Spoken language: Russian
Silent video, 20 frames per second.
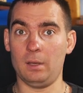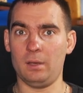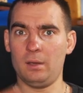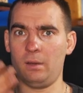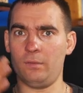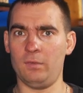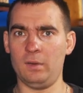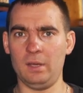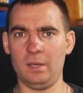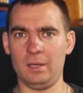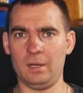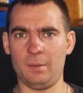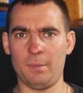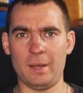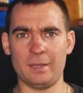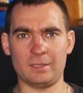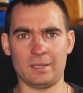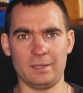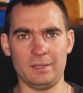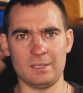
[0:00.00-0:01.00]
Э, вы,
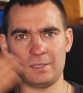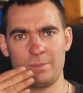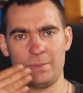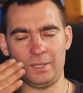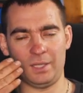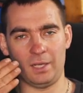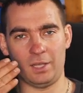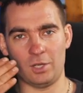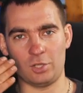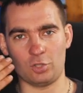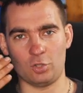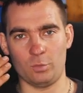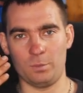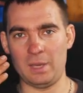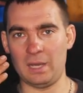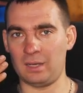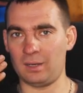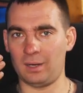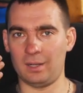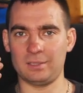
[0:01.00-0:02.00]
ребятки, не смотрите, что у
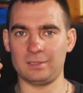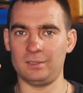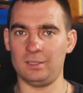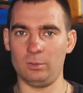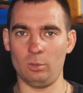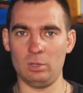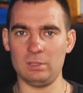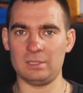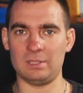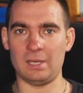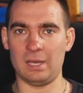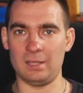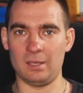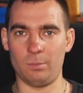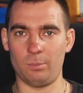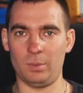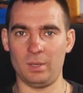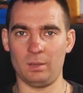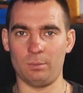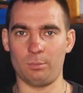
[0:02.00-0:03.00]
меня красный нос, я
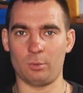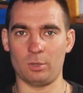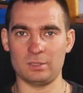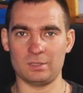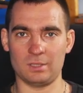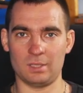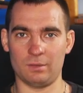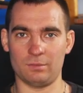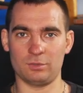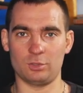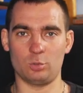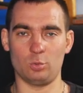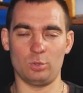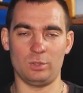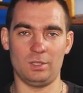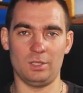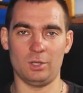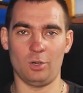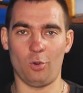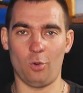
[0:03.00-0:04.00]
не пил, просто в
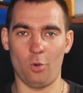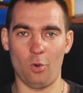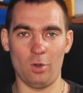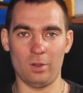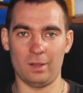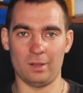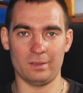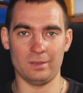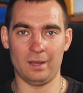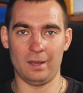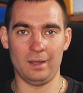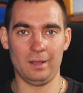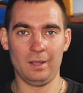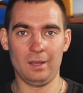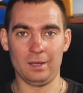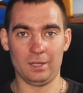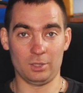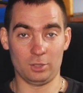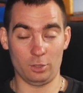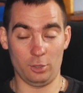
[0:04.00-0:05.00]
студии холодно,
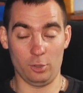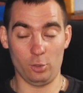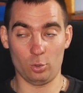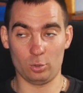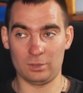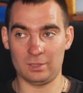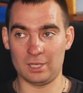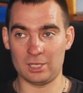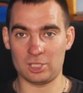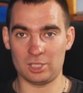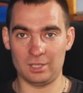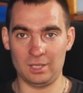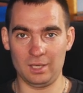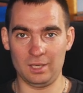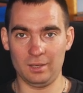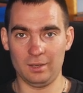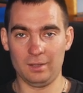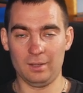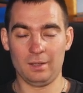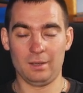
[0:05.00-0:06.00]
длю
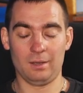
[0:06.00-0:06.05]
дожди,